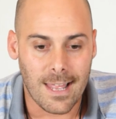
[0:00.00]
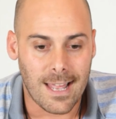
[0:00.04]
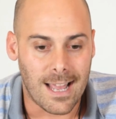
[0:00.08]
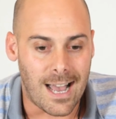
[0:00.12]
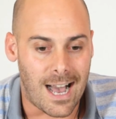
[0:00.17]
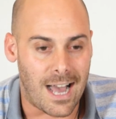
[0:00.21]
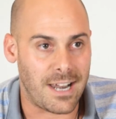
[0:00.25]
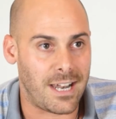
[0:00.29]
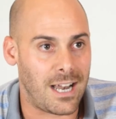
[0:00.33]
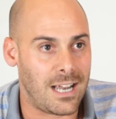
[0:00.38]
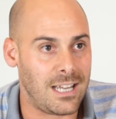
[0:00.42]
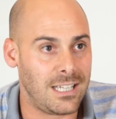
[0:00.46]

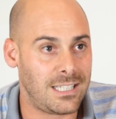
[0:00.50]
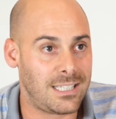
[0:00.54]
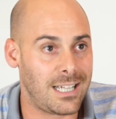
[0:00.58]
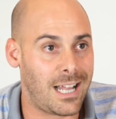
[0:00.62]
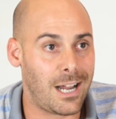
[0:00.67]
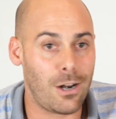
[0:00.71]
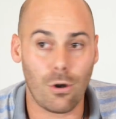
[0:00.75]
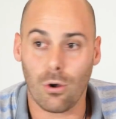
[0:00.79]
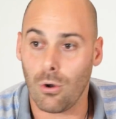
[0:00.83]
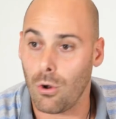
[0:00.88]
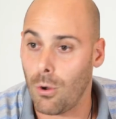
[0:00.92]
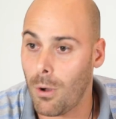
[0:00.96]

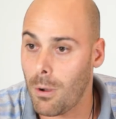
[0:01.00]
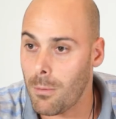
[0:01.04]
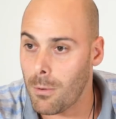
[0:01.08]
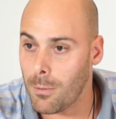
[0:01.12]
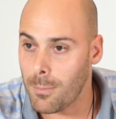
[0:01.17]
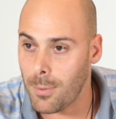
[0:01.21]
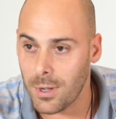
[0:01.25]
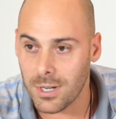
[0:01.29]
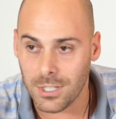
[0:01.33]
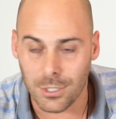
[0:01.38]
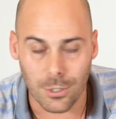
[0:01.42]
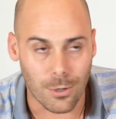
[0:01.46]
analizarlo, lo vamos a
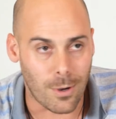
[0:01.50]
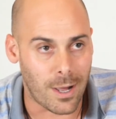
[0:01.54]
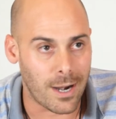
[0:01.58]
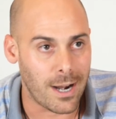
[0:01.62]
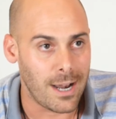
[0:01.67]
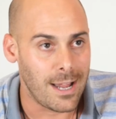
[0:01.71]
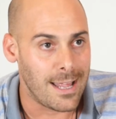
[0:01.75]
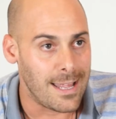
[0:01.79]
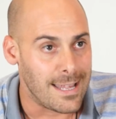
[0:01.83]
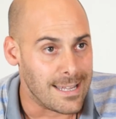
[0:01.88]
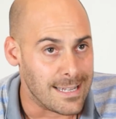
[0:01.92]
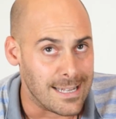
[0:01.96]
poder llevar
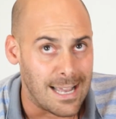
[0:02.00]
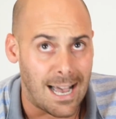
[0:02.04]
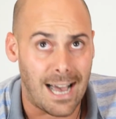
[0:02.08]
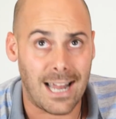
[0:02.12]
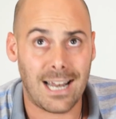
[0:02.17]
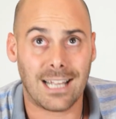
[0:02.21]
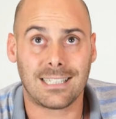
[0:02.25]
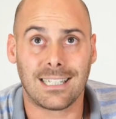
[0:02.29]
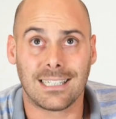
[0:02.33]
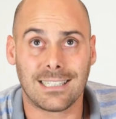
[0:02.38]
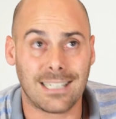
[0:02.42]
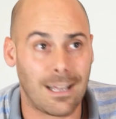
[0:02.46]
a
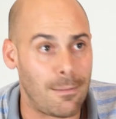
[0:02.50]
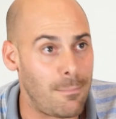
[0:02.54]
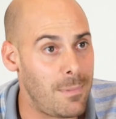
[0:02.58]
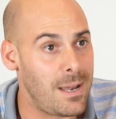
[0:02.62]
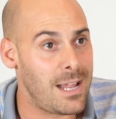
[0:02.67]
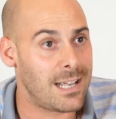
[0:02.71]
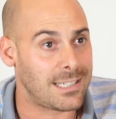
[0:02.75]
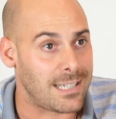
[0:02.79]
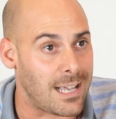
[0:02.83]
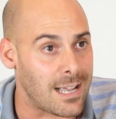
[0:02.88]
las asambleas,